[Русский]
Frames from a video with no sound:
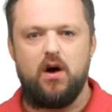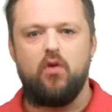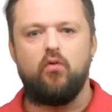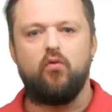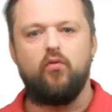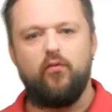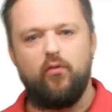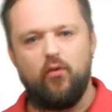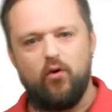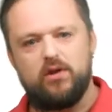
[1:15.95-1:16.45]

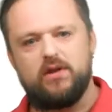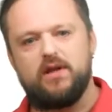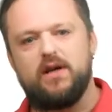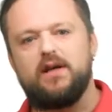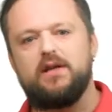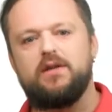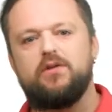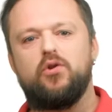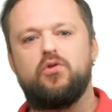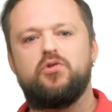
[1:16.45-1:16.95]
У
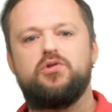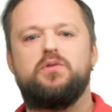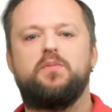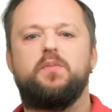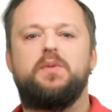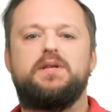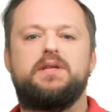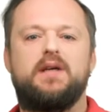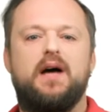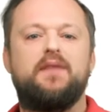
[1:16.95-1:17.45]
фонда должен
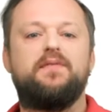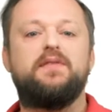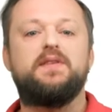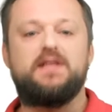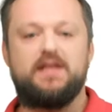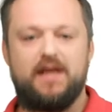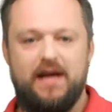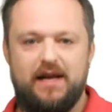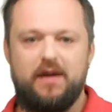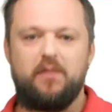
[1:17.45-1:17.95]
быть
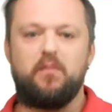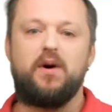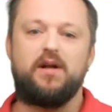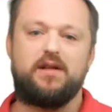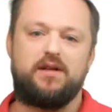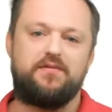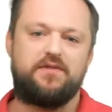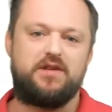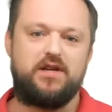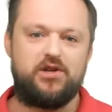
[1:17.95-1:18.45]
официальный
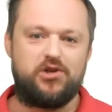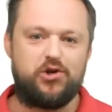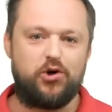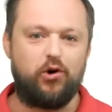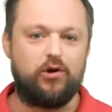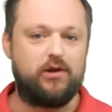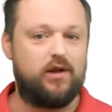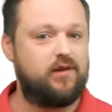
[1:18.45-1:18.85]
банковский счет,